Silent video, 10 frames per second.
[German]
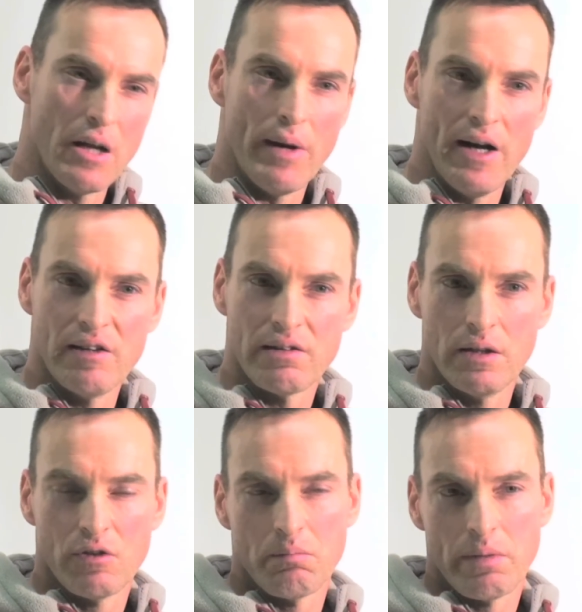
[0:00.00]
am Hals,
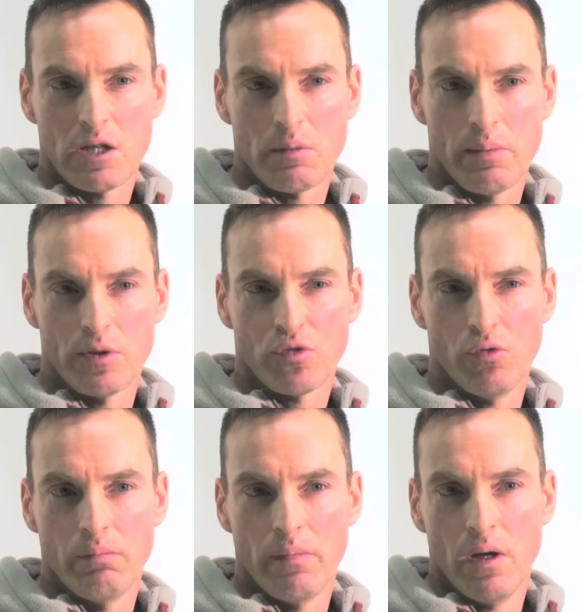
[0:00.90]
die zum Beispiel beim
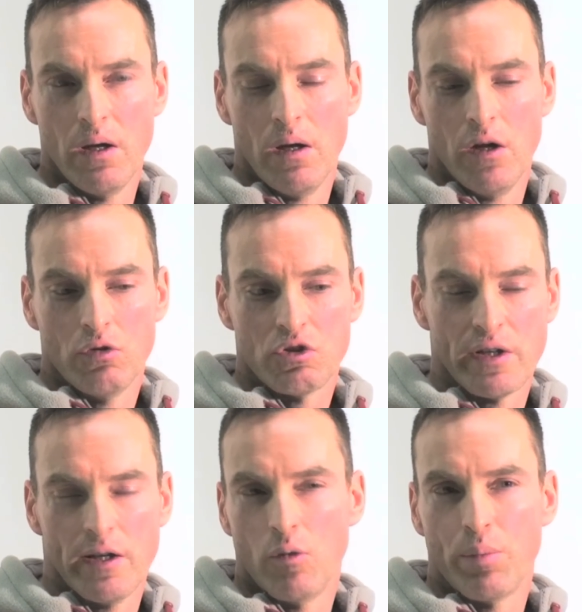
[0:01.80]
Schwimmen durch
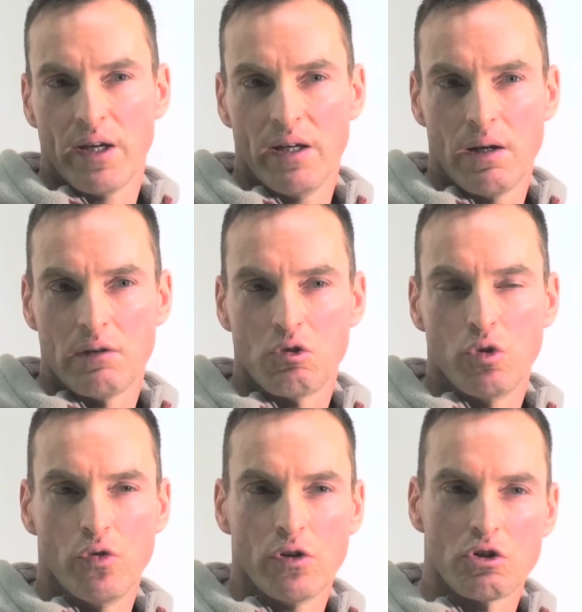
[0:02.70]
den
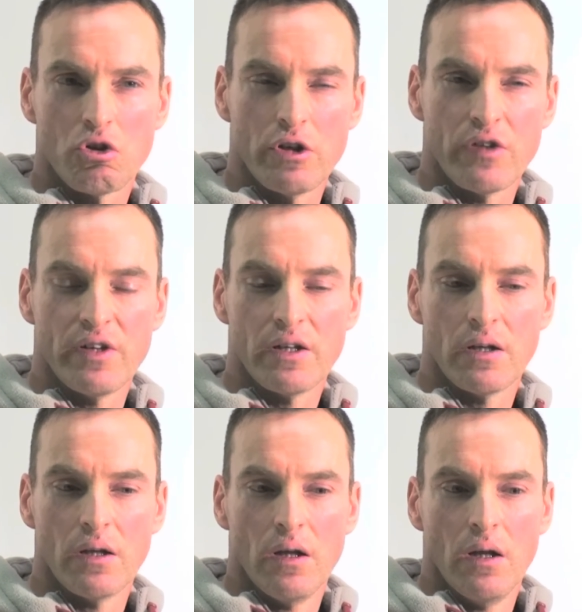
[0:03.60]
Neoprenanzug wundgescheuert
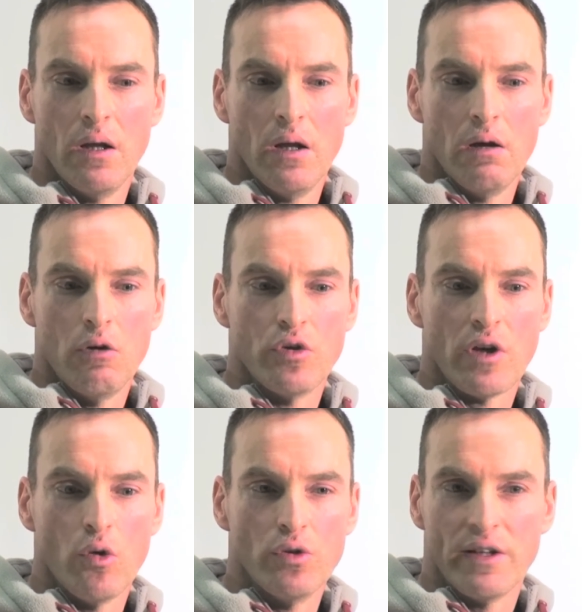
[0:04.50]
werden
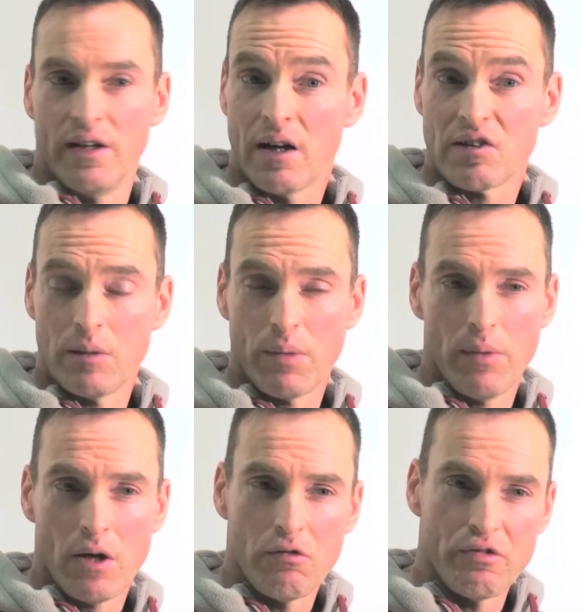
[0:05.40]
und auch unter den Achseln
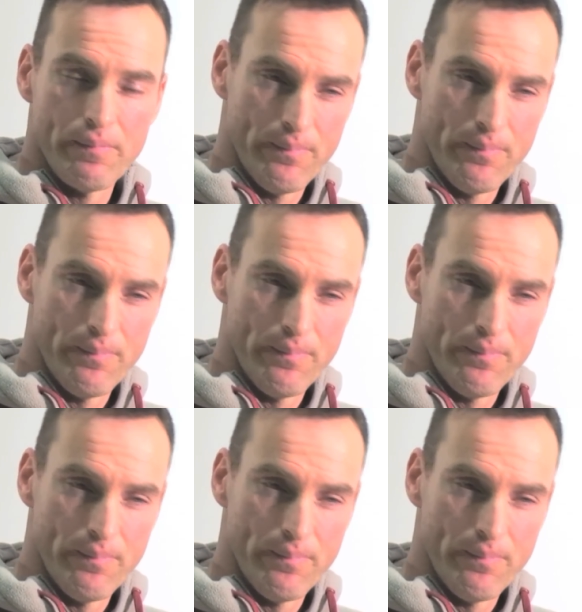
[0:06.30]
beim Laufen.